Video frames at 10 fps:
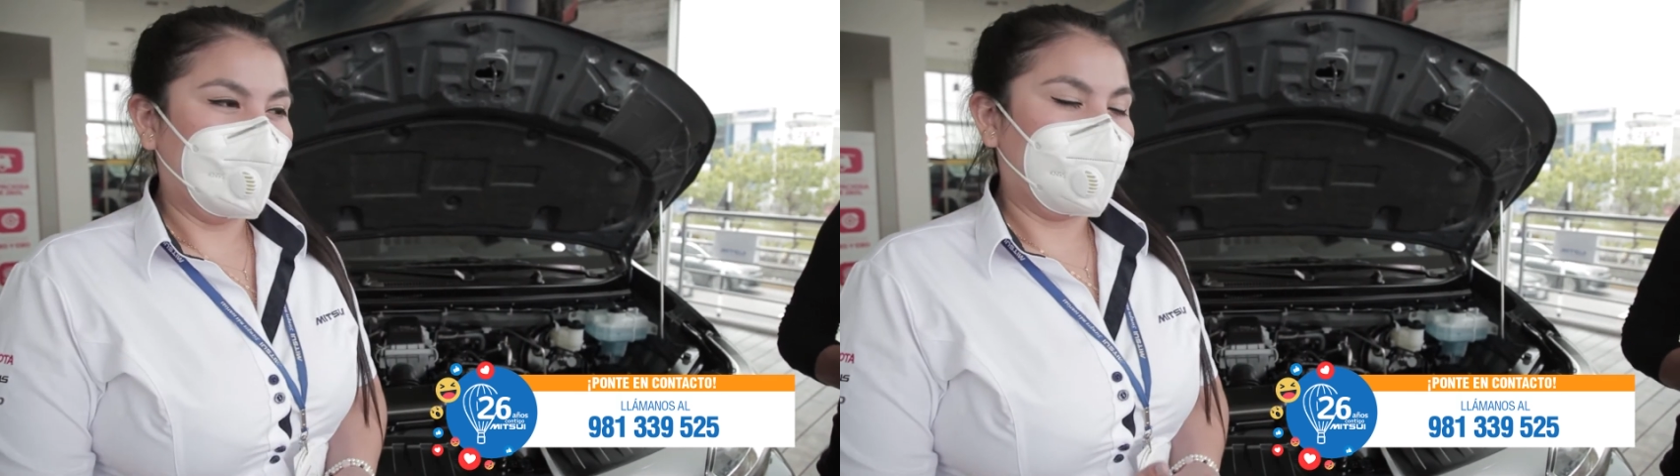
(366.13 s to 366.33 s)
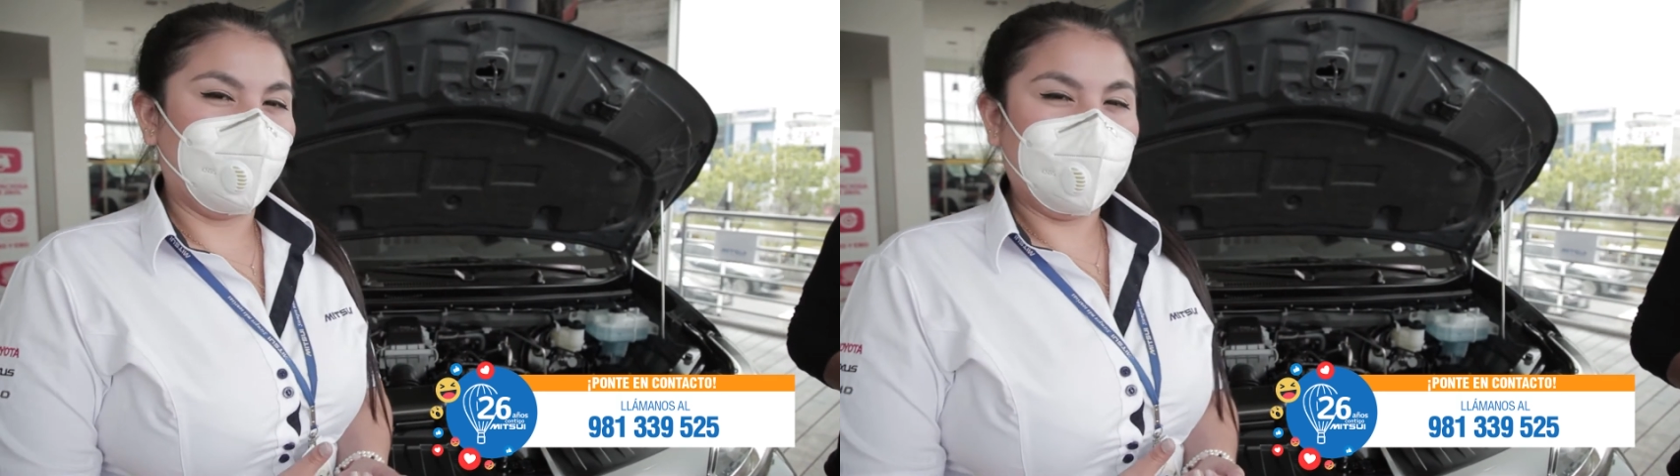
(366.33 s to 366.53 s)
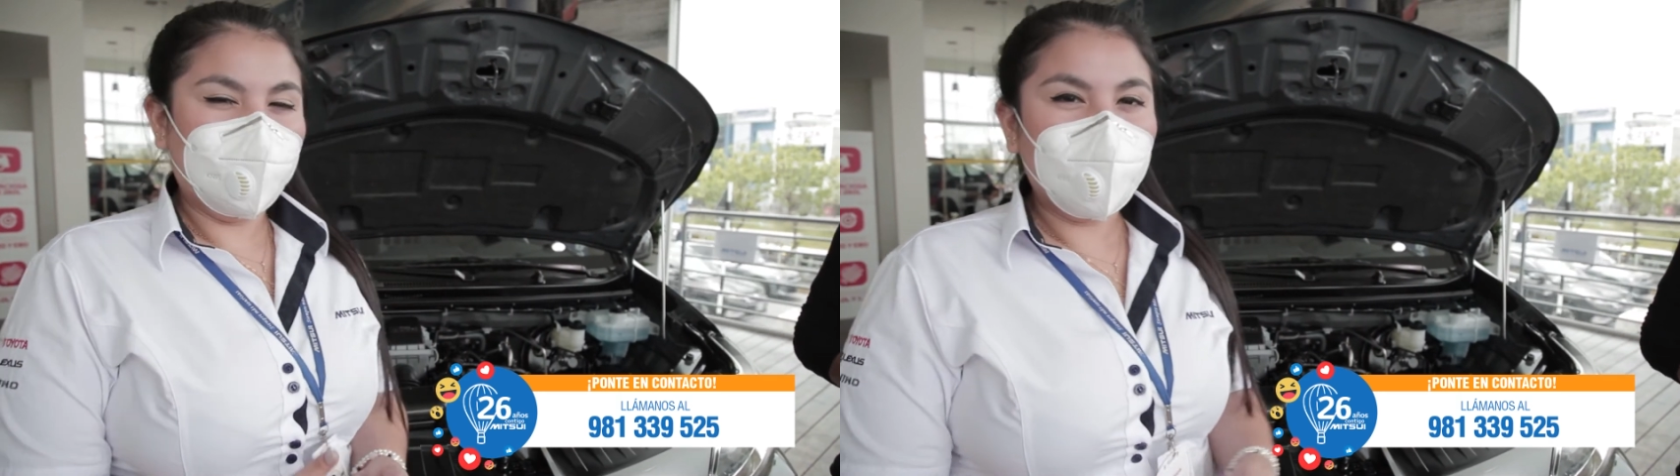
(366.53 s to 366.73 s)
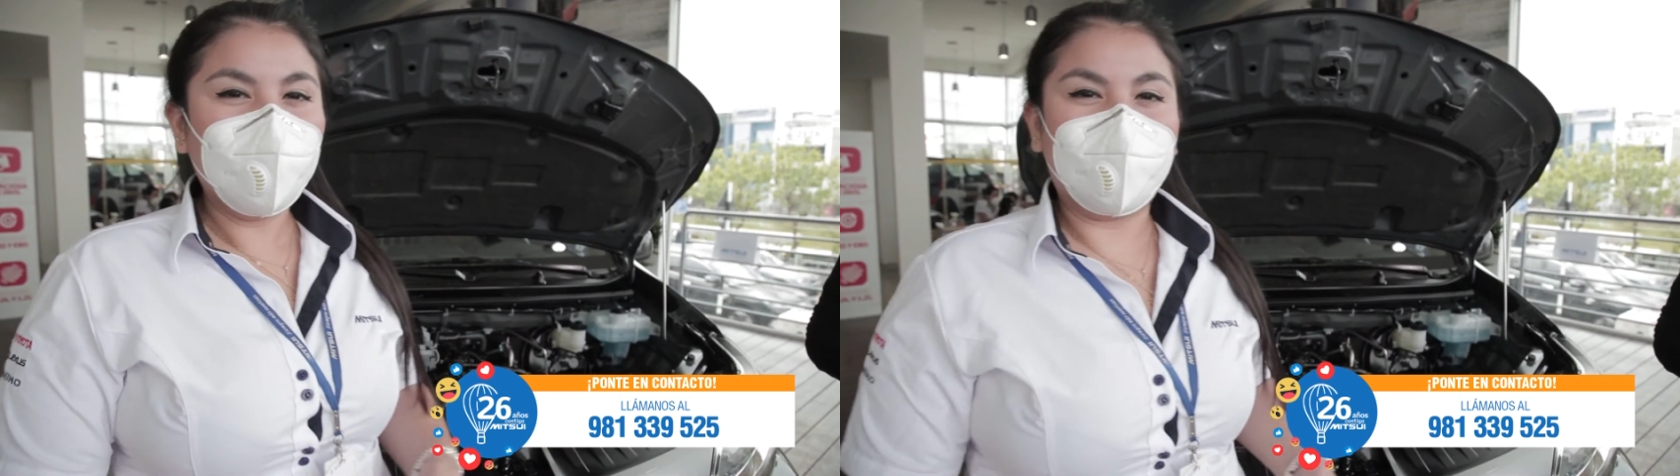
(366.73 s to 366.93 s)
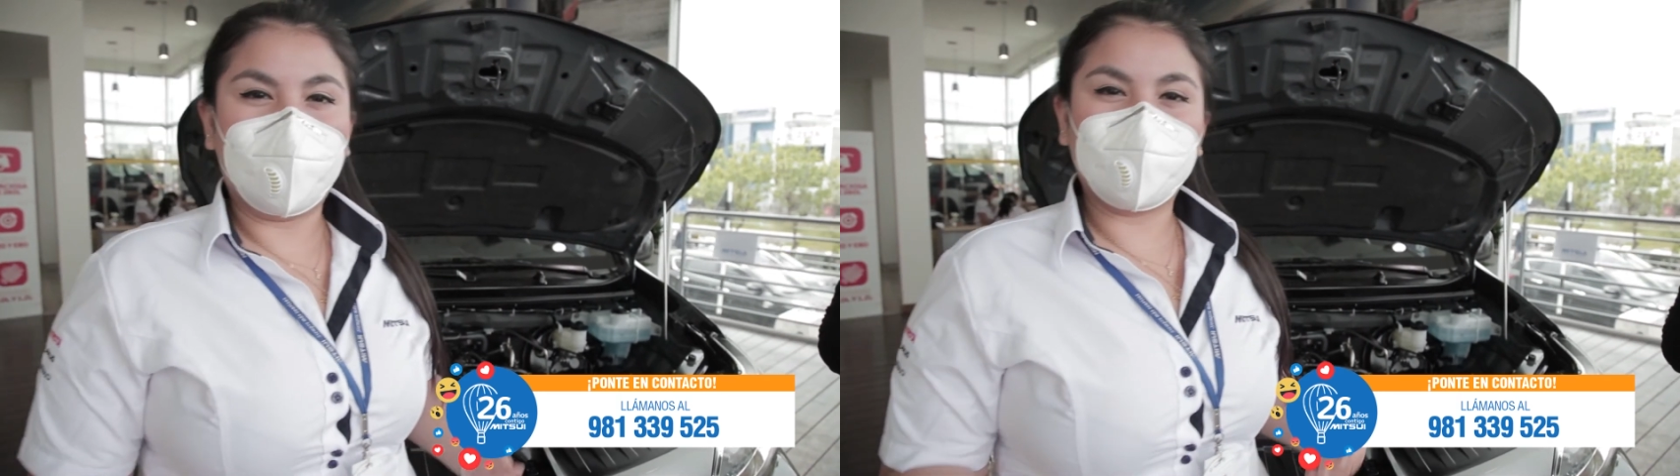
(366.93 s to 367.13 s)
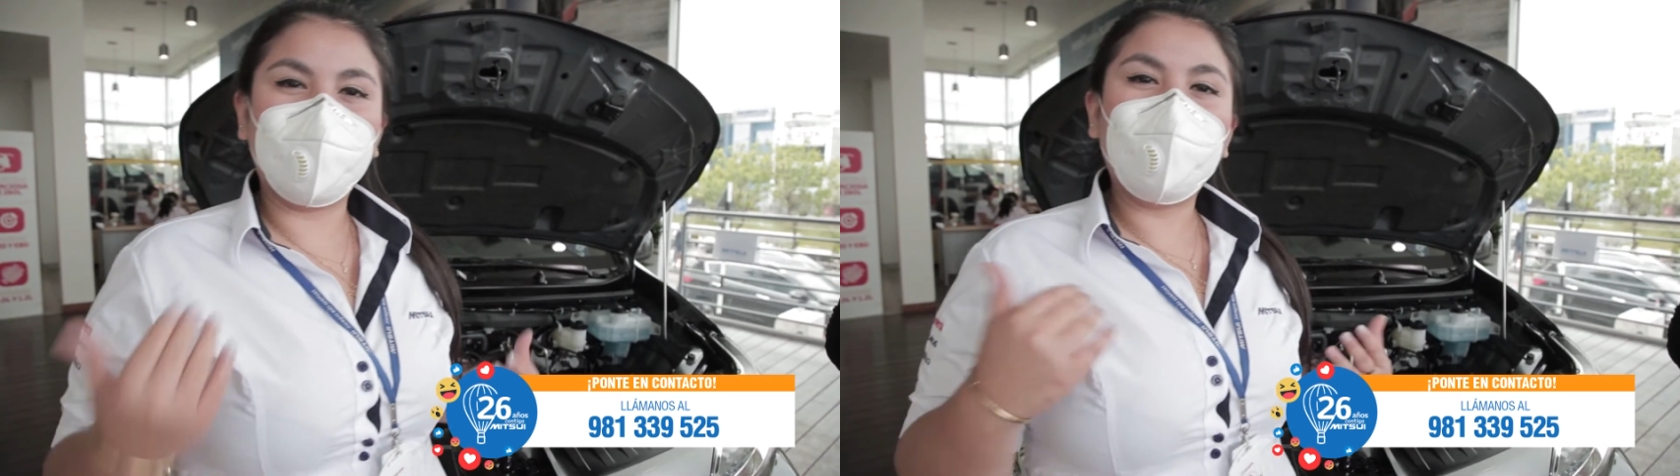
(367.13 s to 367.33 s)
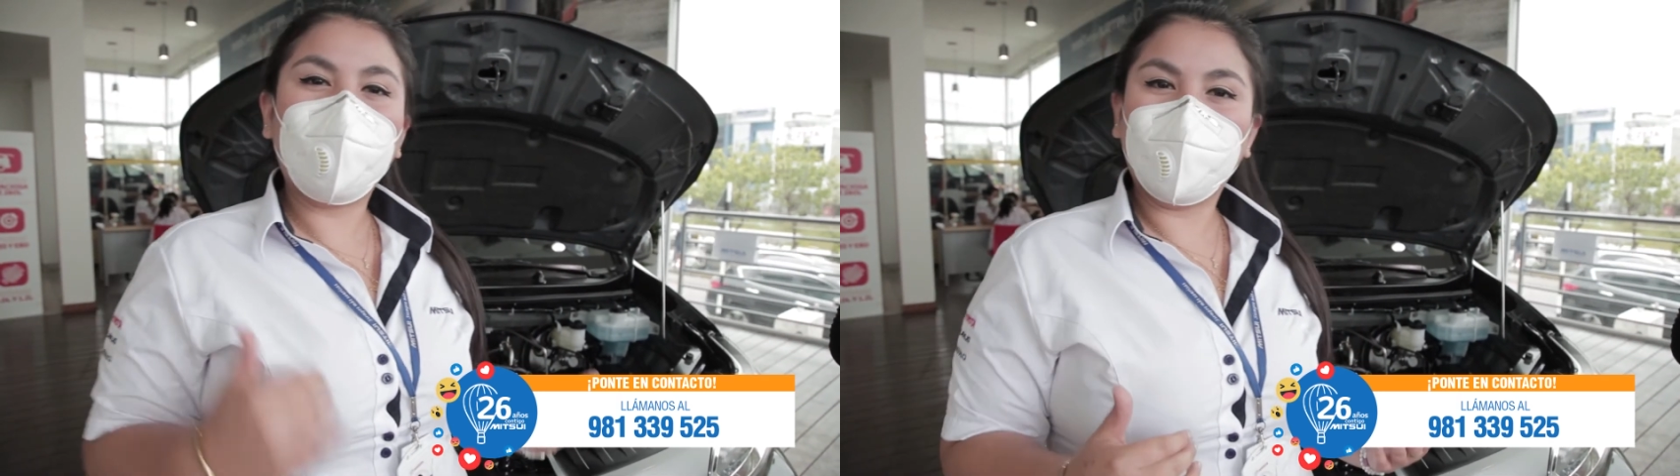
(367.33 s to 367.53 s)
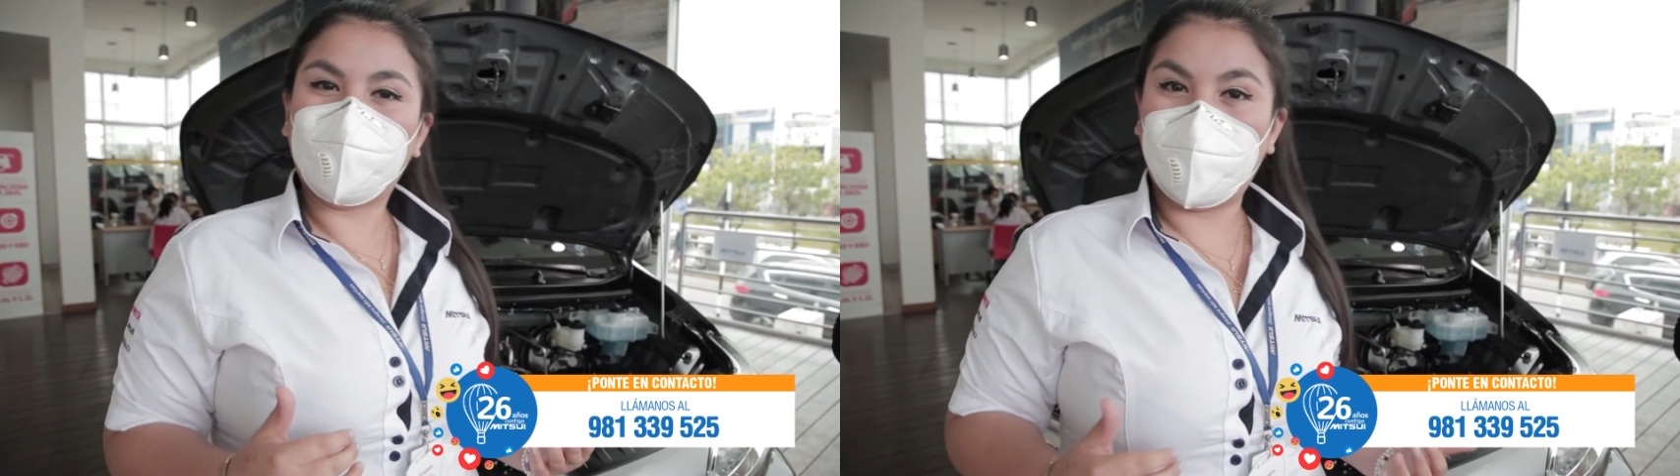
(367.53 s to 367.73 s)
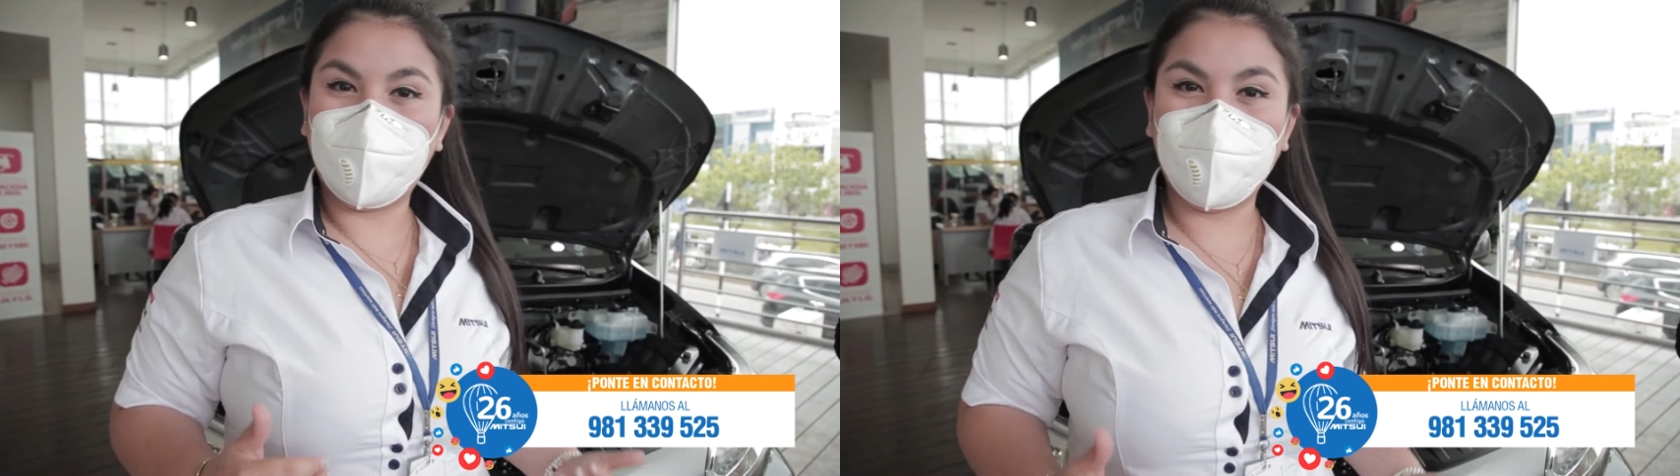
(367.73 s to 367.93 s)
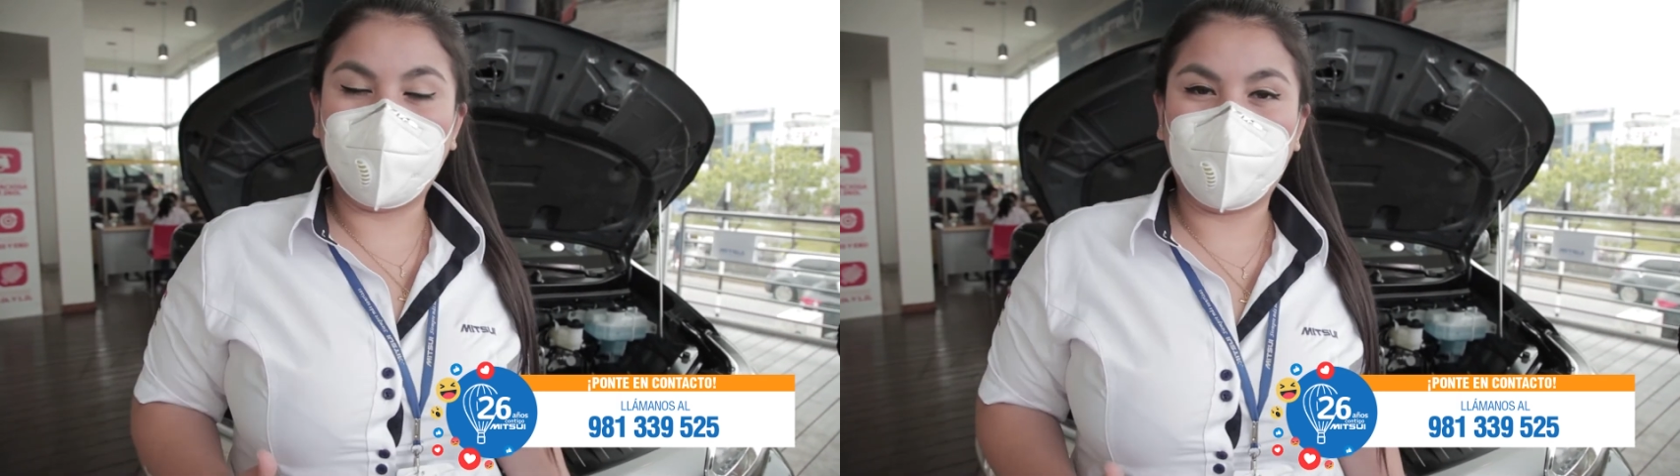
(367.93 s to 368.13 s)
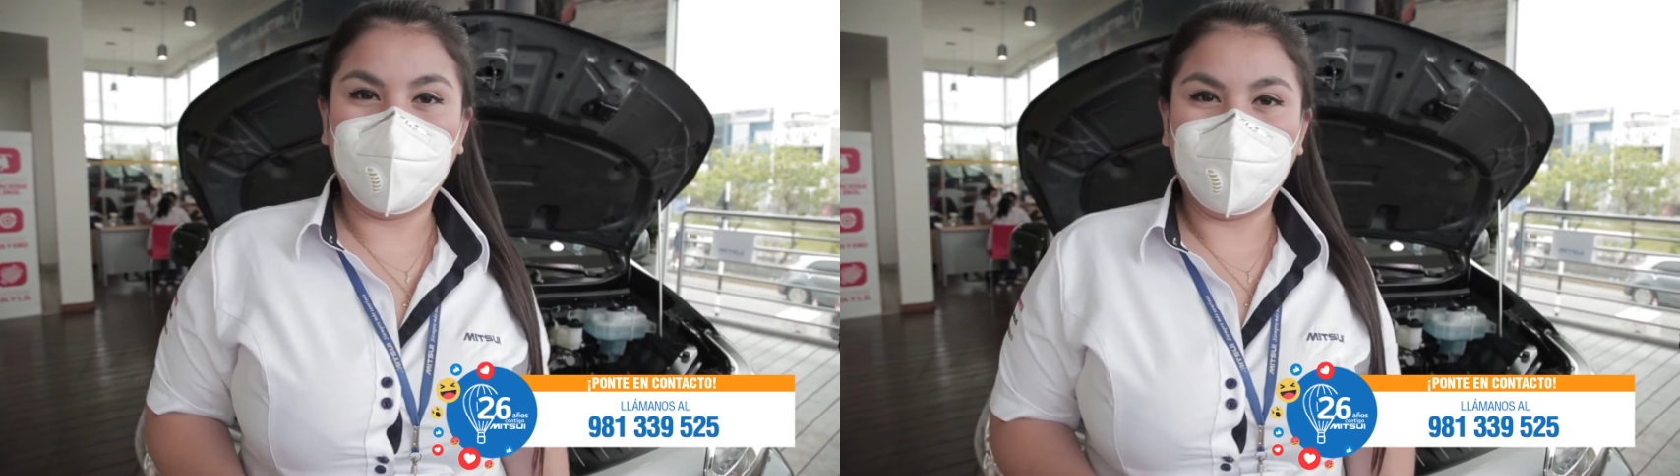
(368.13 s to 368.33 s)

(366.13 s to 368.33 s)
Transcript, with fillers: que viene con tracción posterior.